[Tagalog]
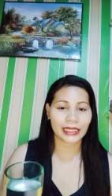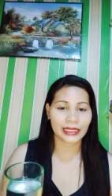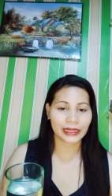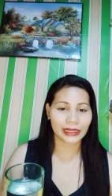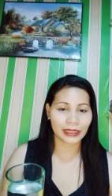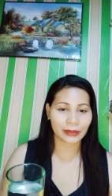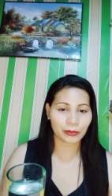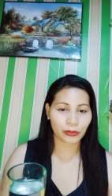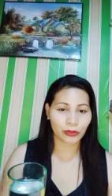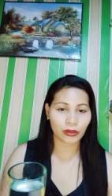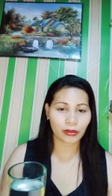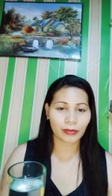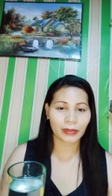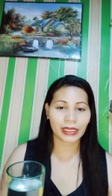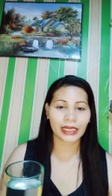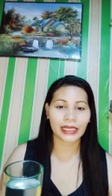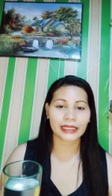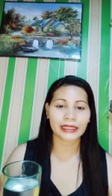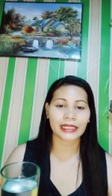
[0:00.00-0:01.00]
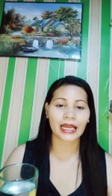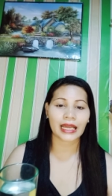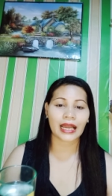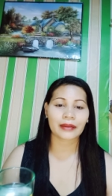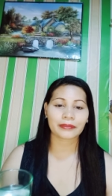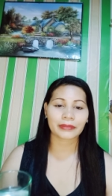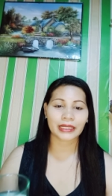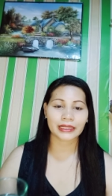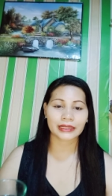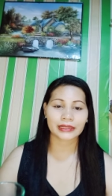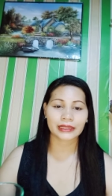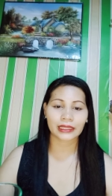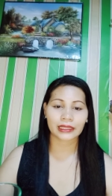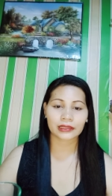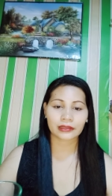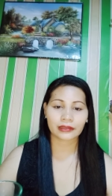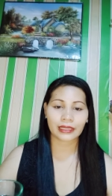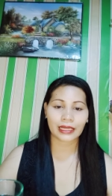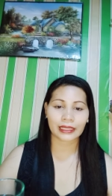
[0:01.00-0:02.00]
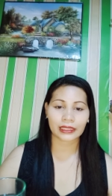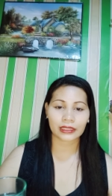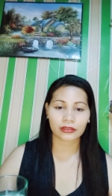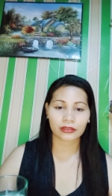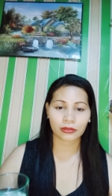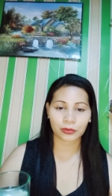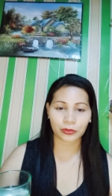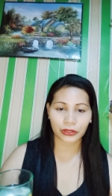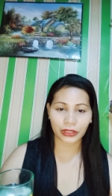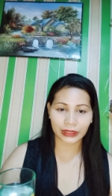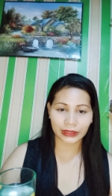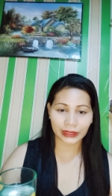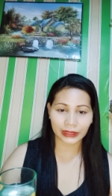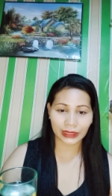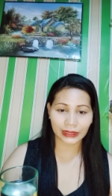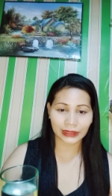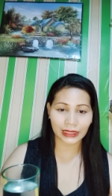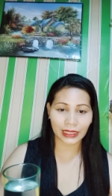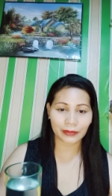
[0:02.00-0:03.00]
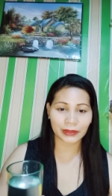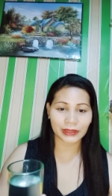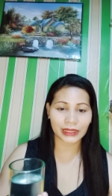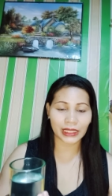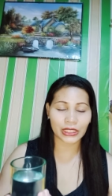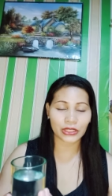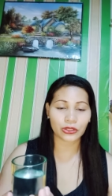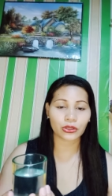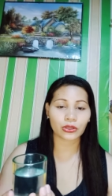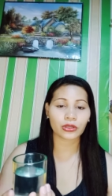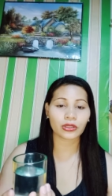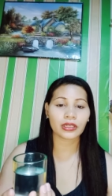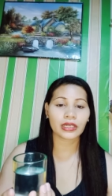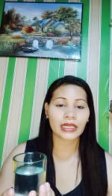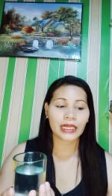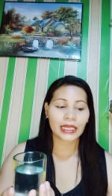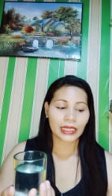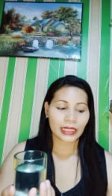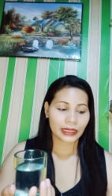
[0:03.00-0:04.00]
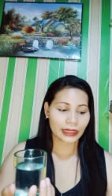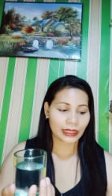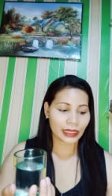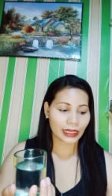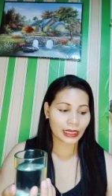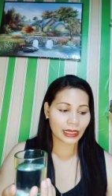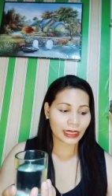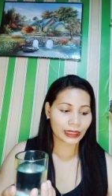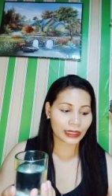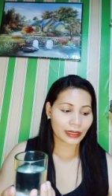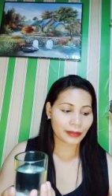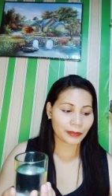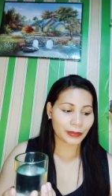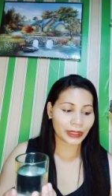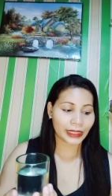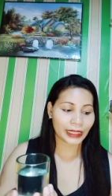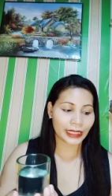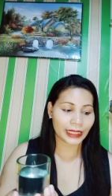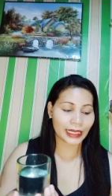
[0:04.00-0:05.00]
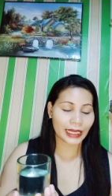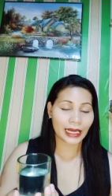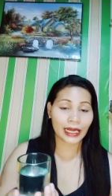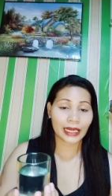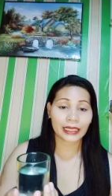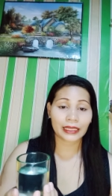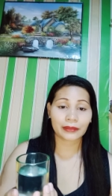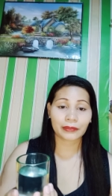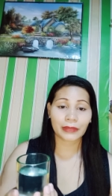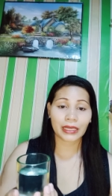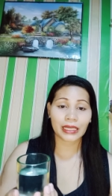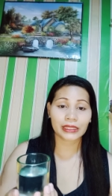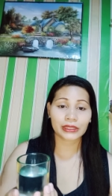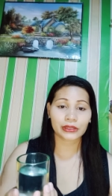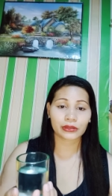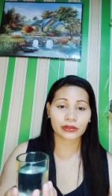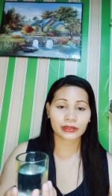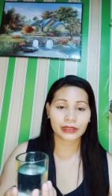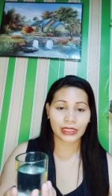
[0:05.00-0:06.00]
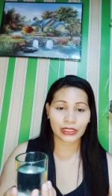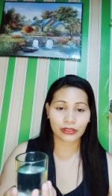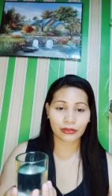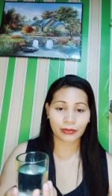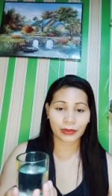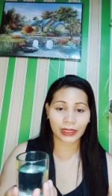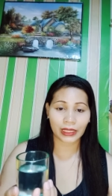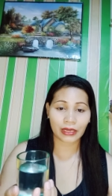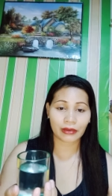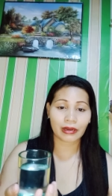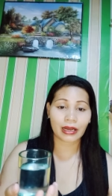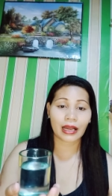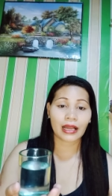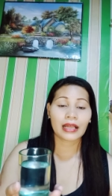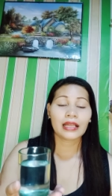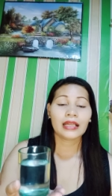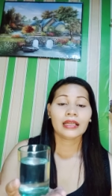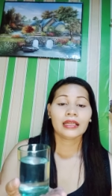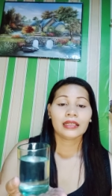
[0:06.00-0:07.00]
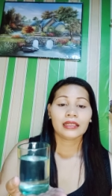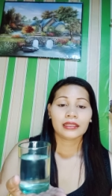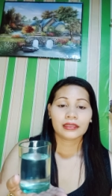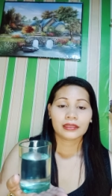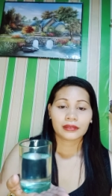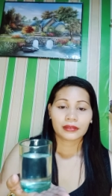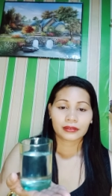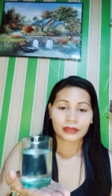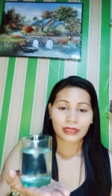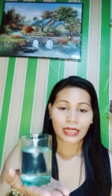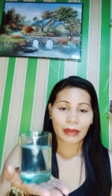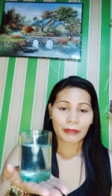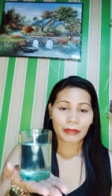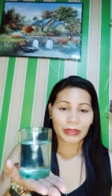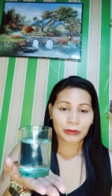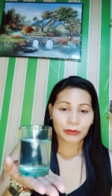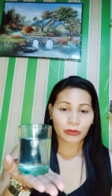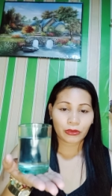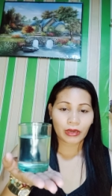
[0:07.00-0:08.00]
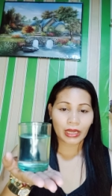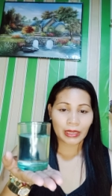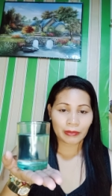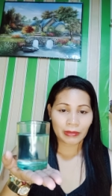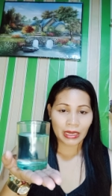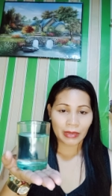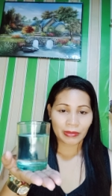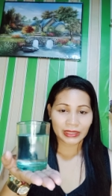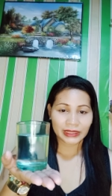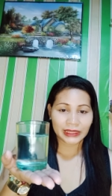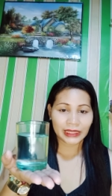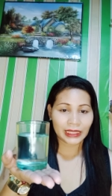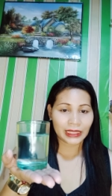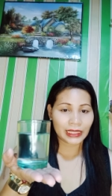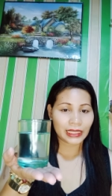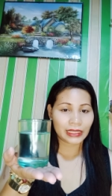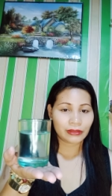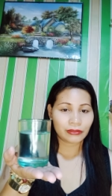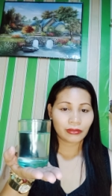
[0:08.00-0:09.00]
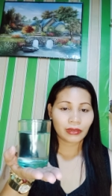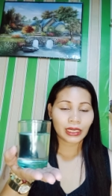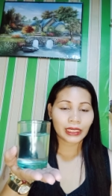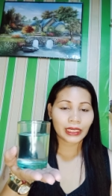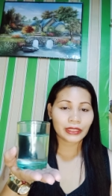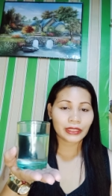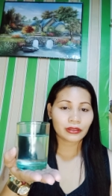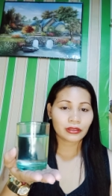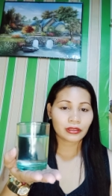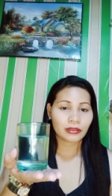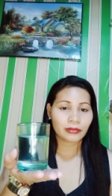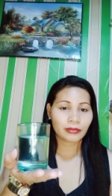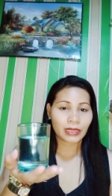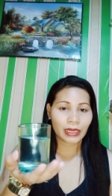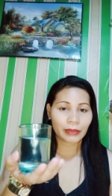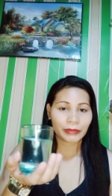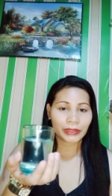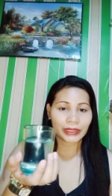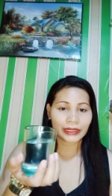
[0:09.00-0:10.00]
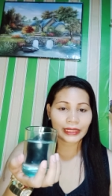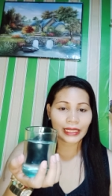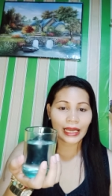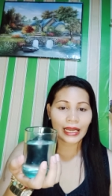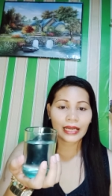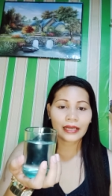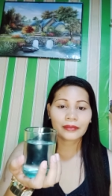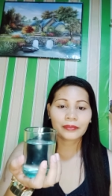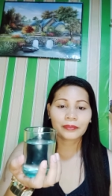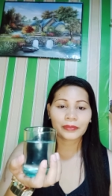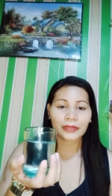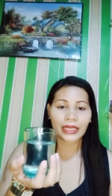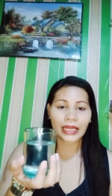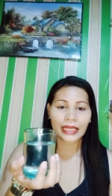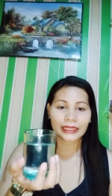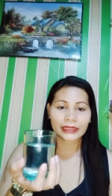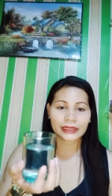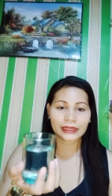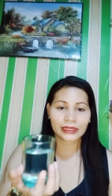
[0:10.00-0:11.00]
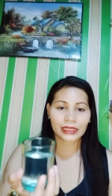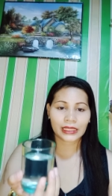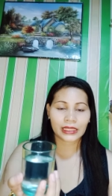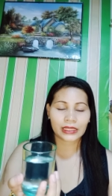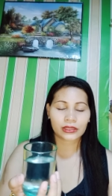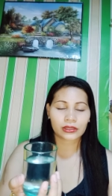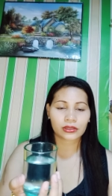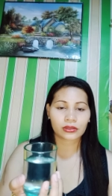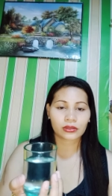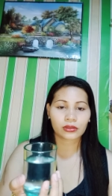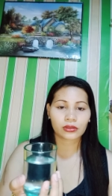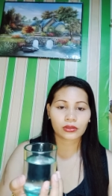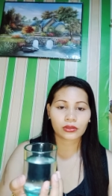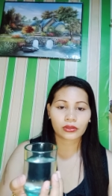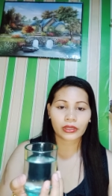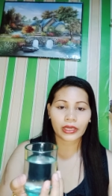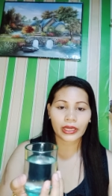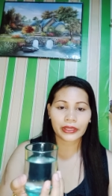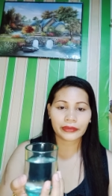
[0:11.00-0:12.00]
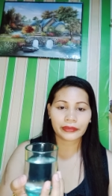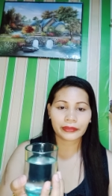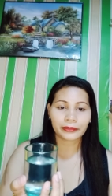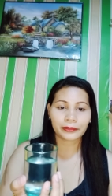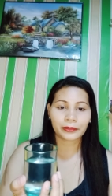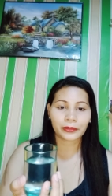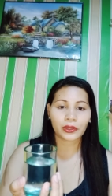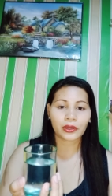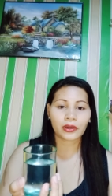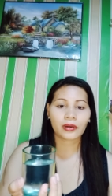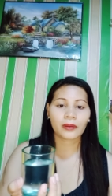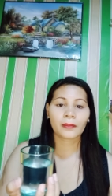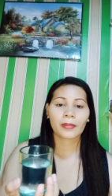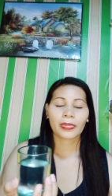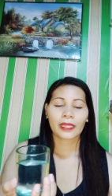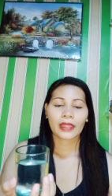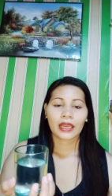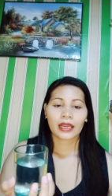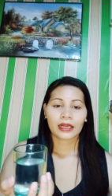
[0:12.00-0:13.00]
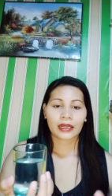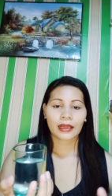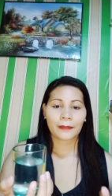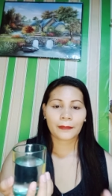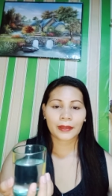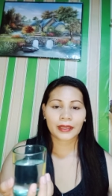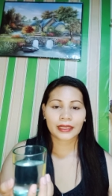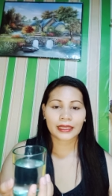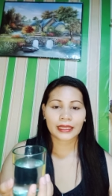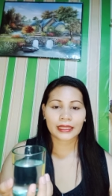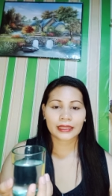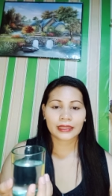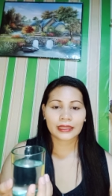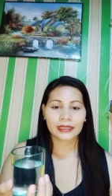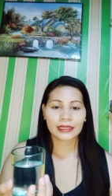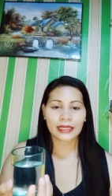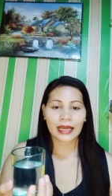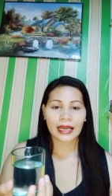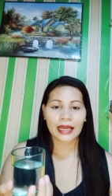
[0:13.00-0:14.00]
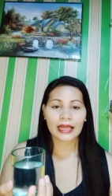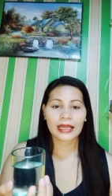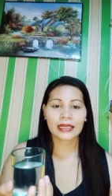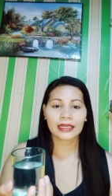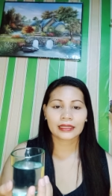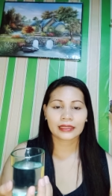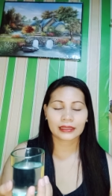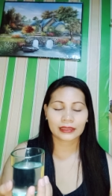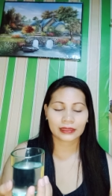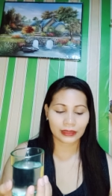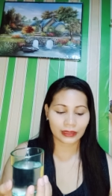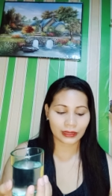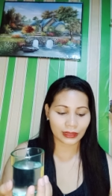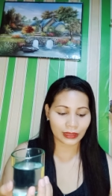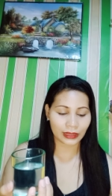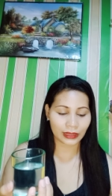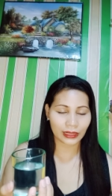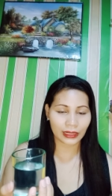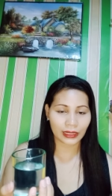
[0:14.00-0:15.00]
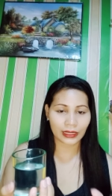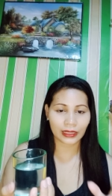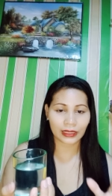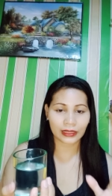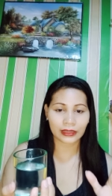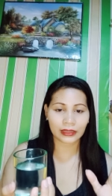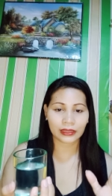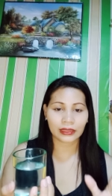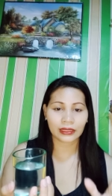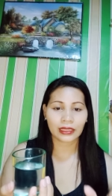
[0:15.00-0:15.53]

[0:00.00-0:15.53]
hindi po maganda ang plastic. So lagi ko po yung sinasabi sa inyo na kapag kailangan ng baso sa inyong paggawa dapat po ay babasigin. Huwag kayong gumamit ng plastic. So, ayun po. Kapag ready na, and